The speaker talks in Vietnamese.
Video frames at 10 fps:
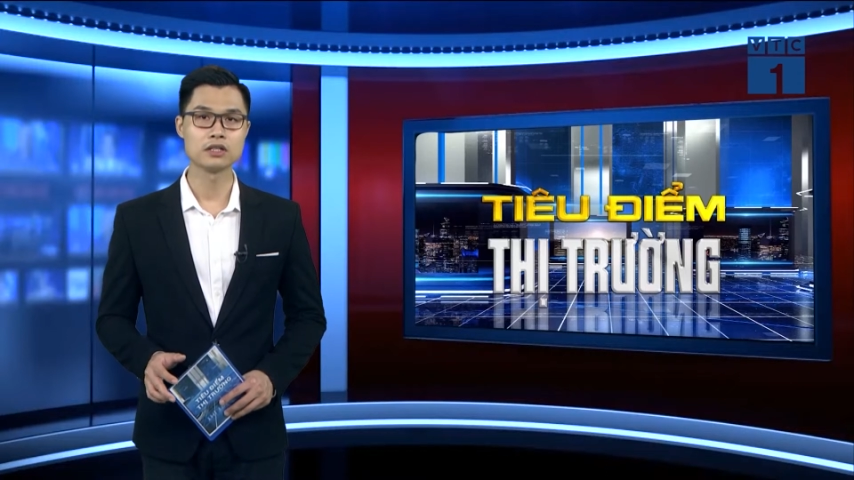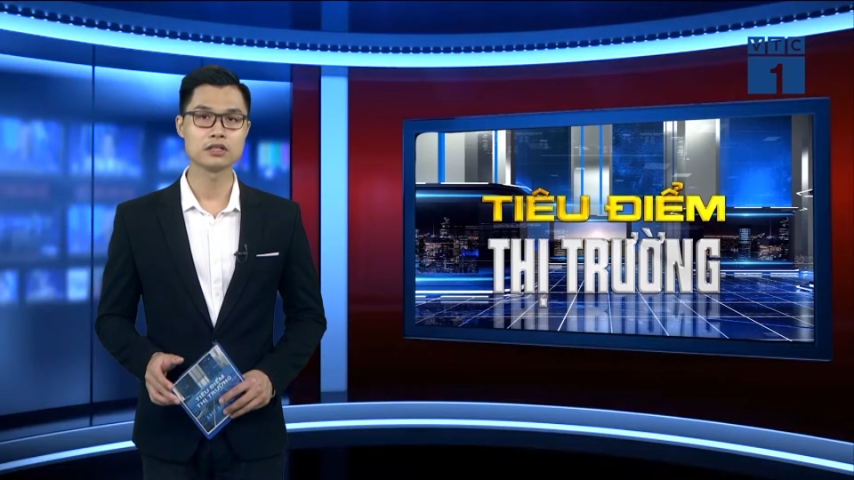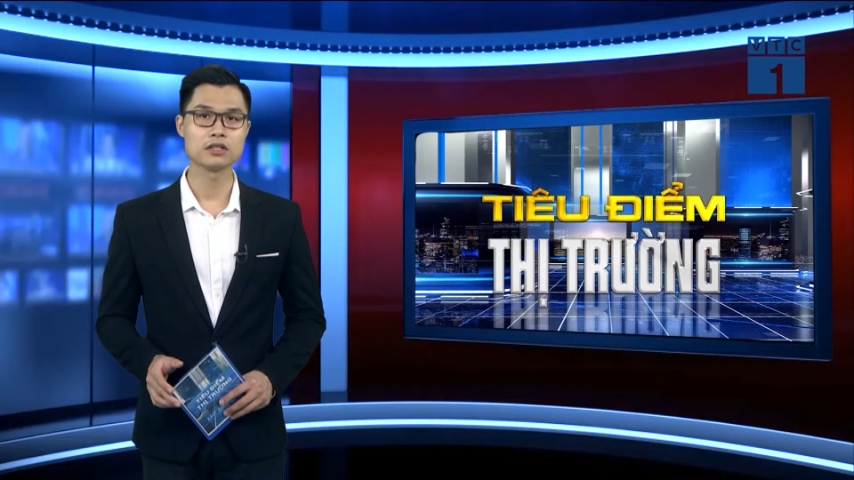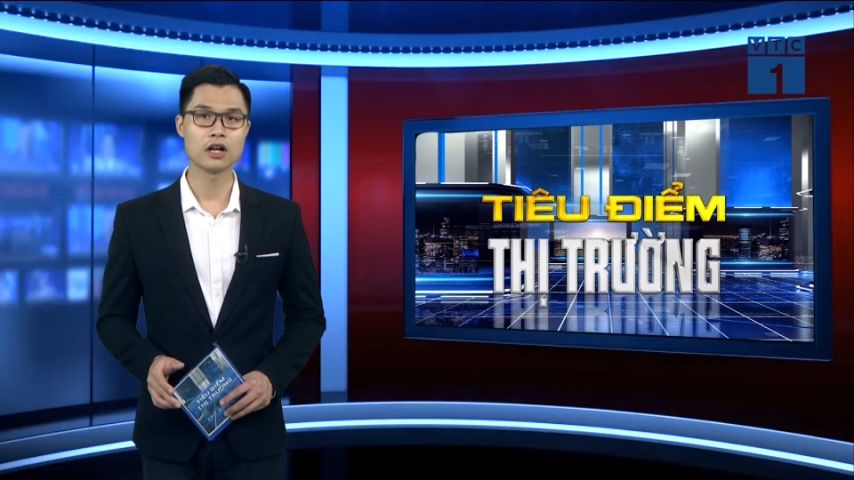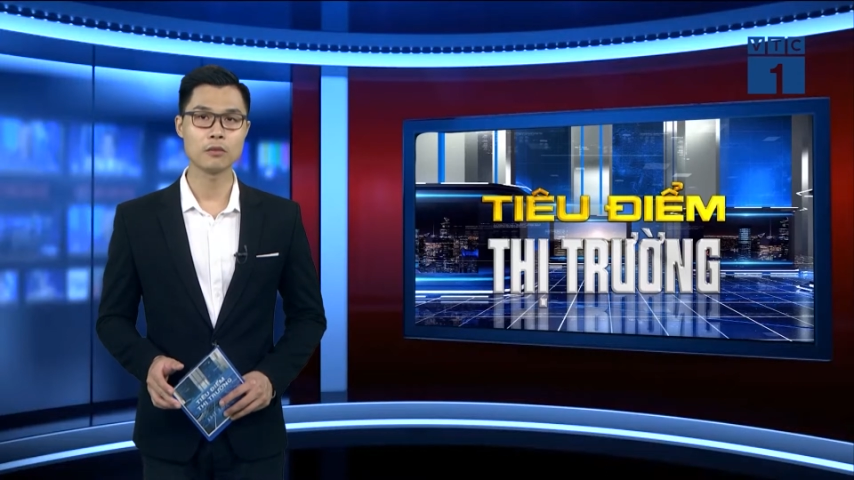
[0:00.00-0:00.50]

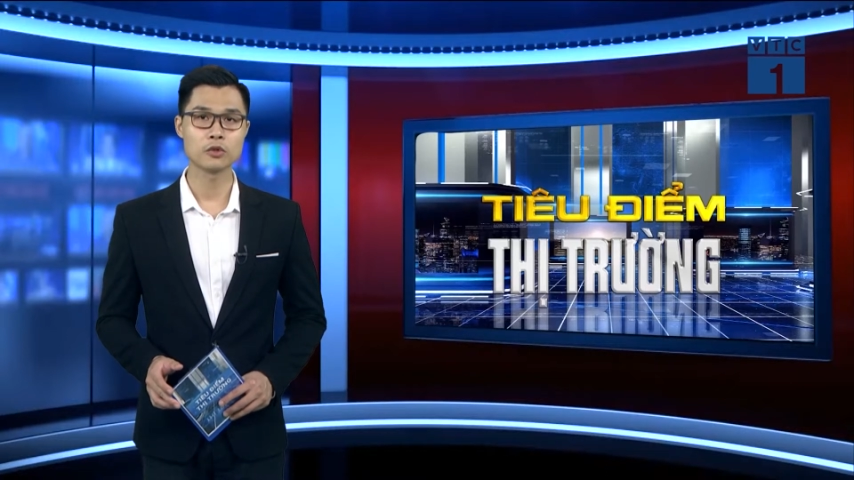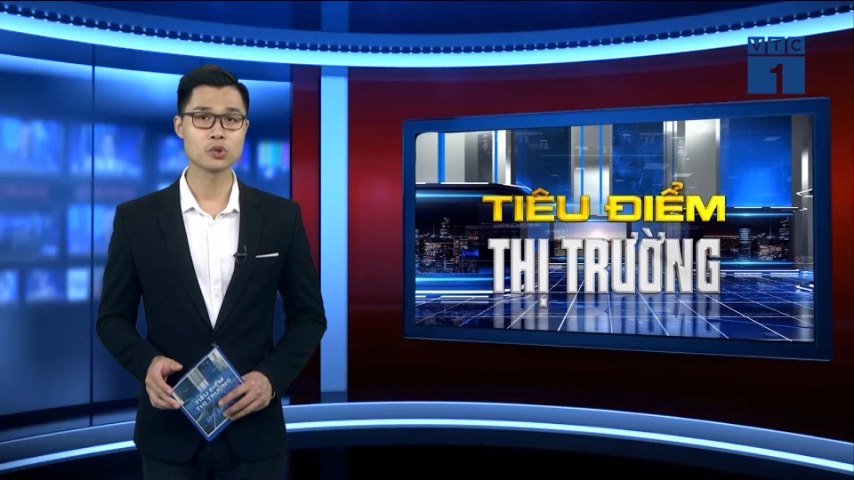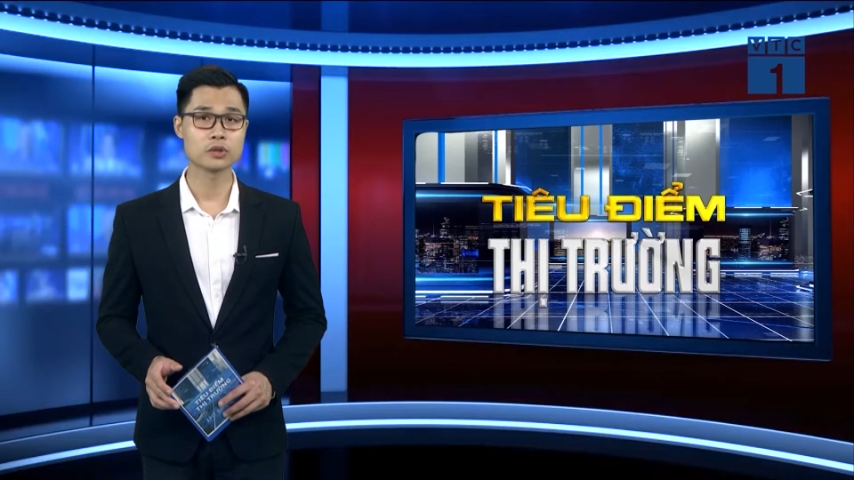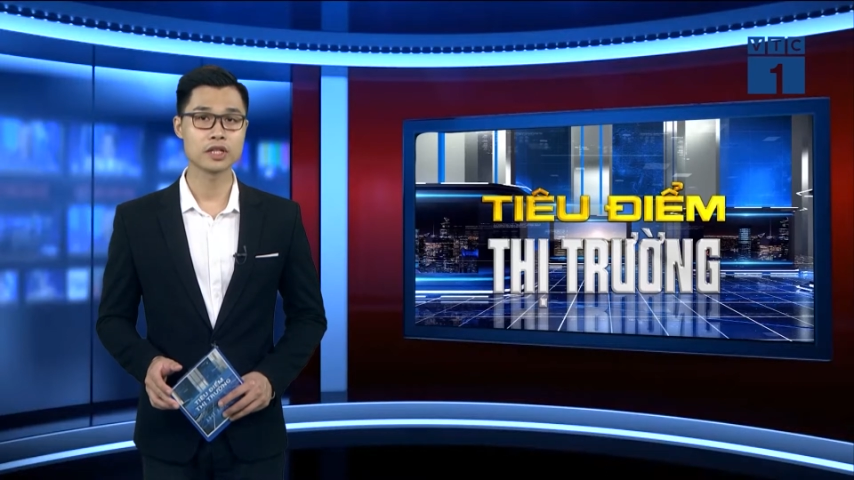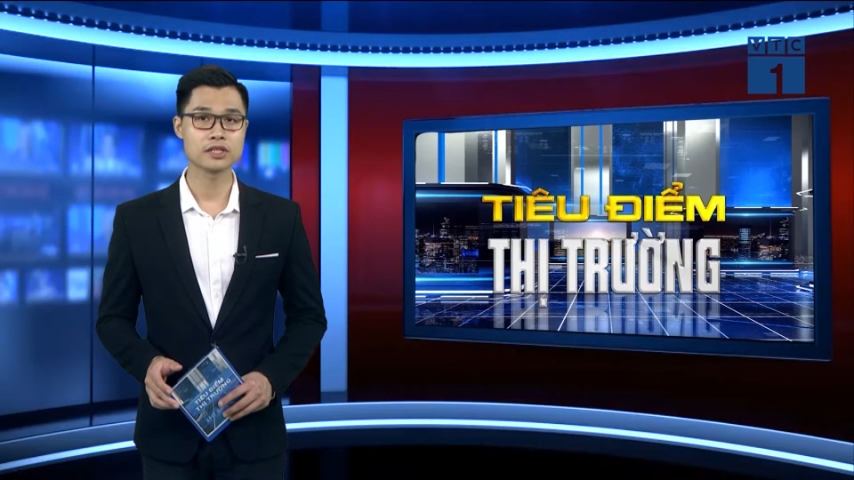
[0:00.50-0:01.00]
Từ đó một
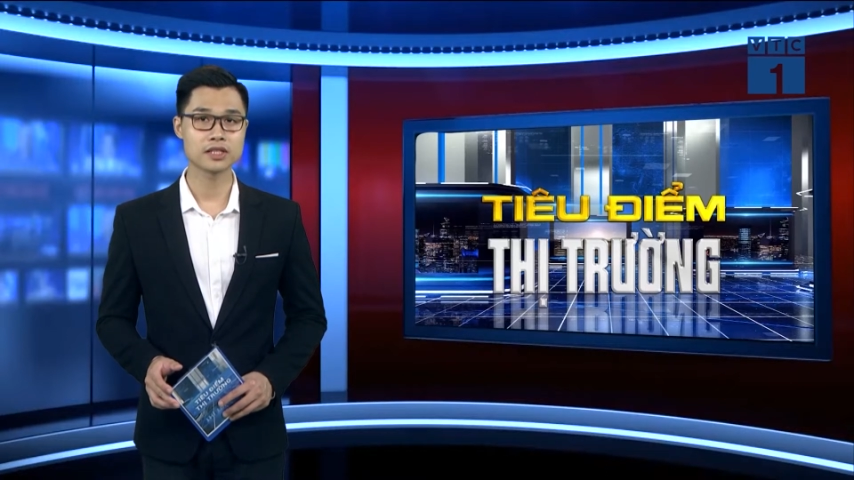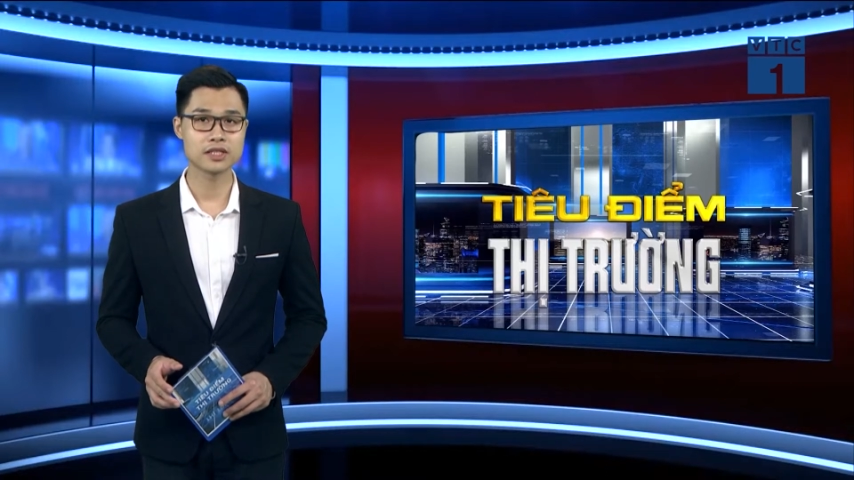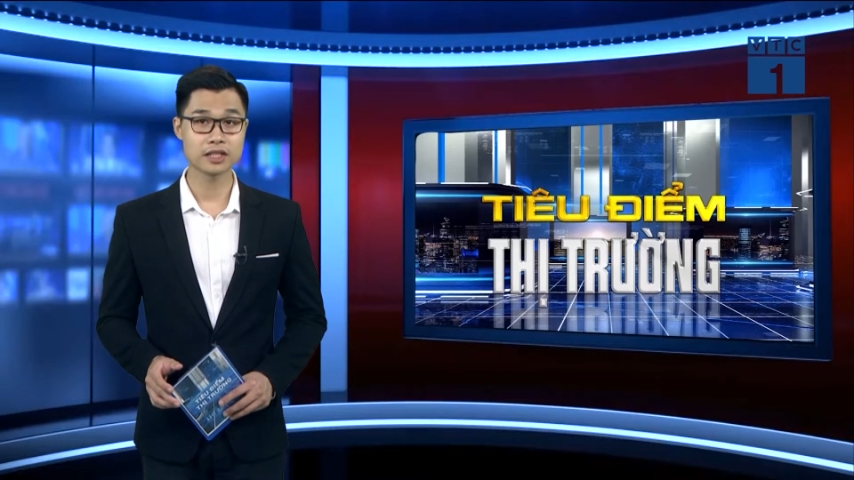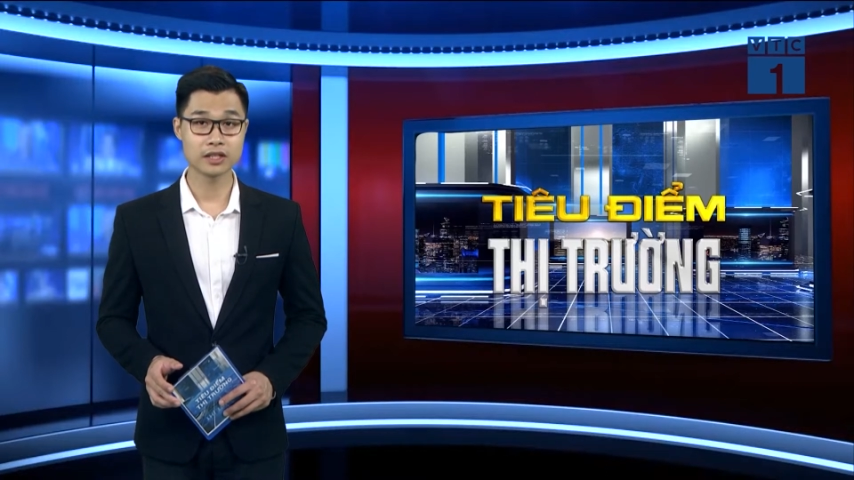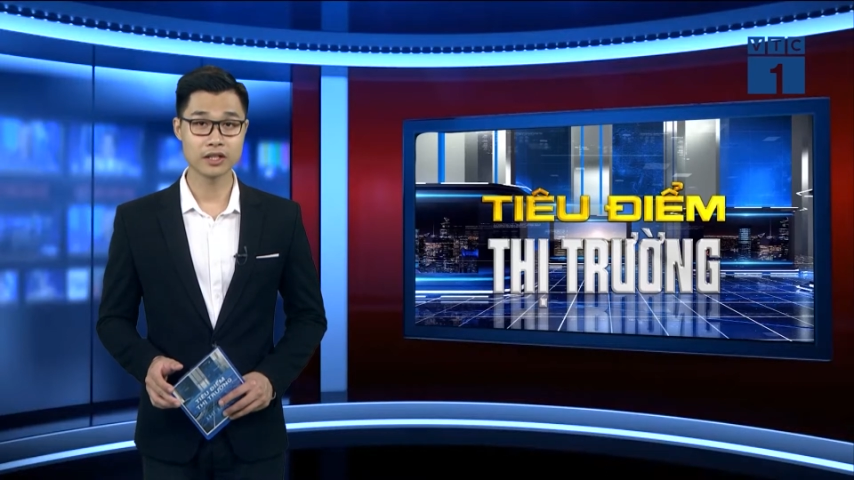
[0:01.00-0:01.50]
xu thế rất
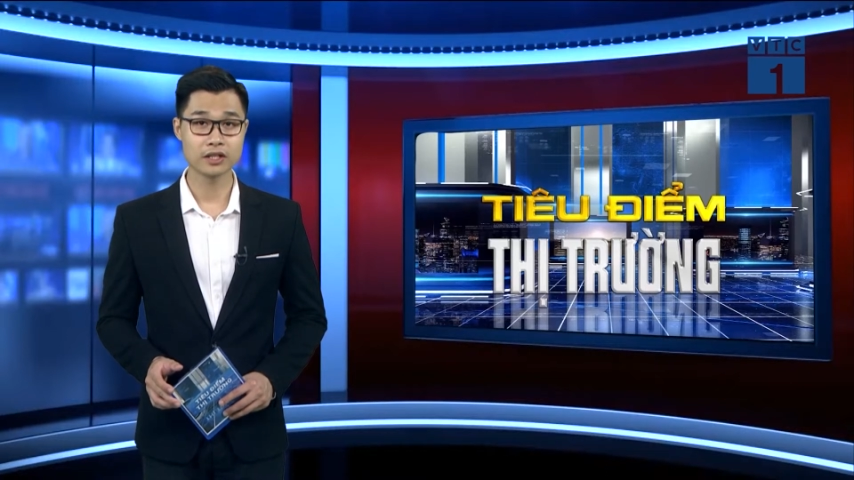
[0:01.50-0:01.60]
dễ thấy